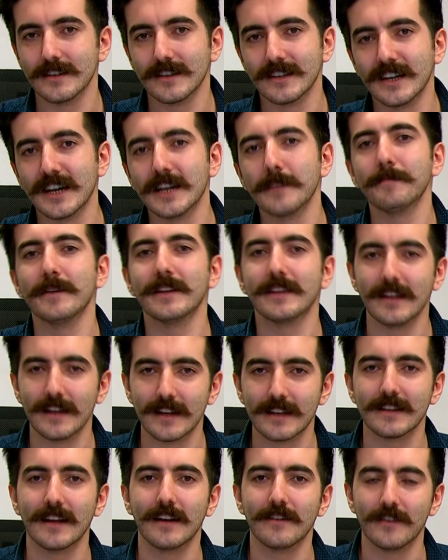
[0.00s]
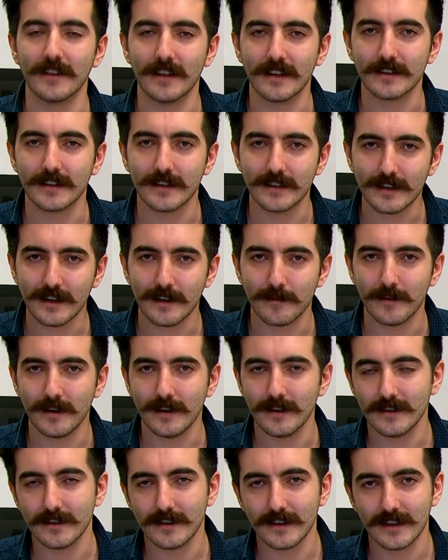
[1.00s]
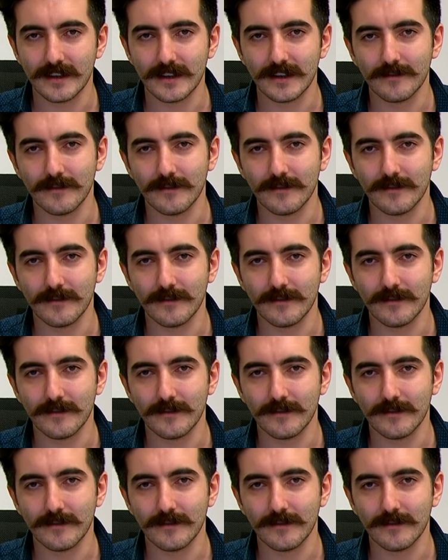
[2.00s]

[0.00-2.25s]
garip yetenekler falan dedik ama e,